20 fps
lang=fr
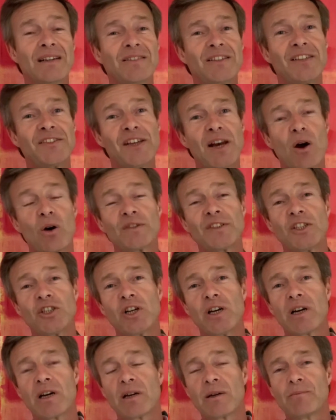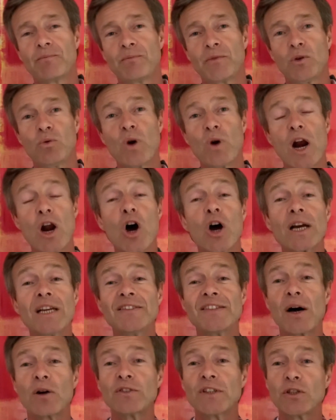Ça, c'est l'arrosage aérien. Ou alors les
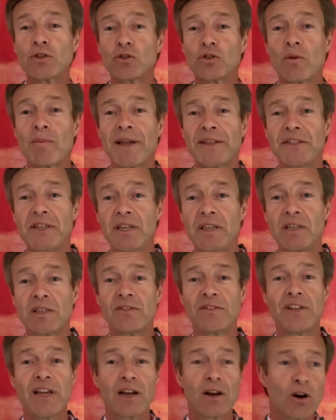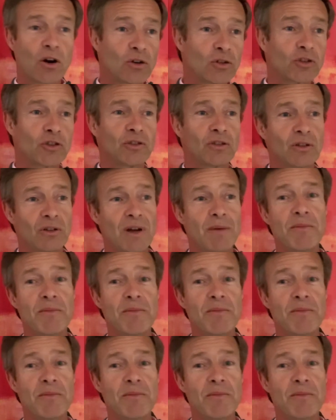arrosages automatiques qui se déclenchent euh,